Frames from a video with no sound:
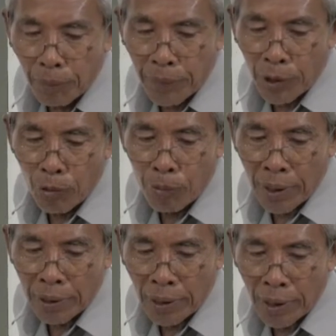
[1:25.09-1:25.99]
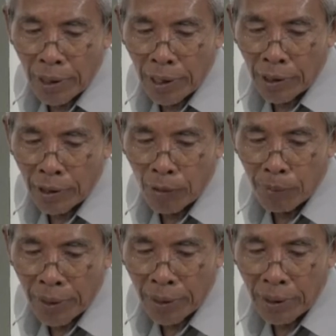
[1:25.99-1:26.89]
minuman kah atau
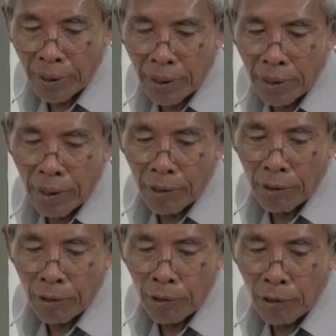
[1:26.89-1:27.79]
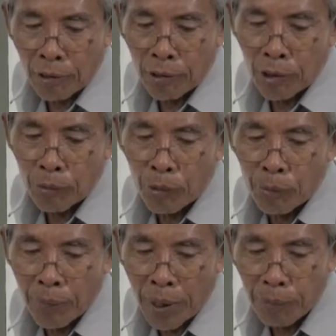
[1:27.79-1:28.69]
makanan kok mau
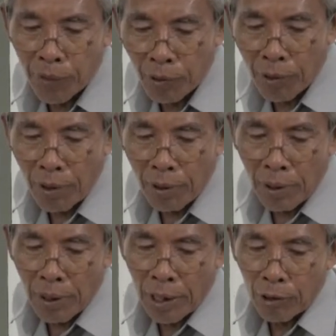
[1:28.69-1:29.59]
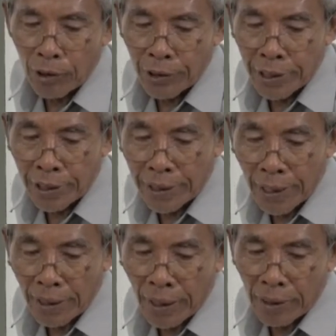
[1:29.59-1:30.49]
mabuk lah kok
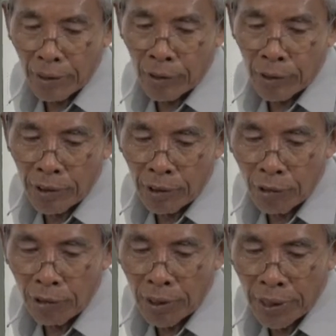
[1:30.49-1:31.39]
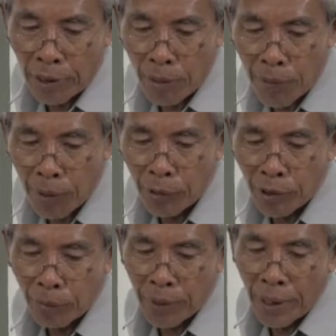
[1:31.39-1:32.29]
jarak ngonten itu kok ngantem mabuk
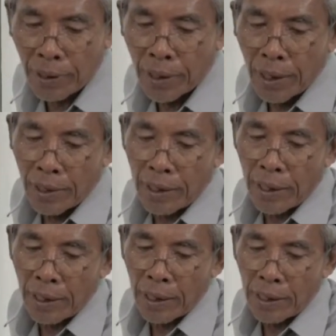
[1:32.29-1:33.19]
temenan dia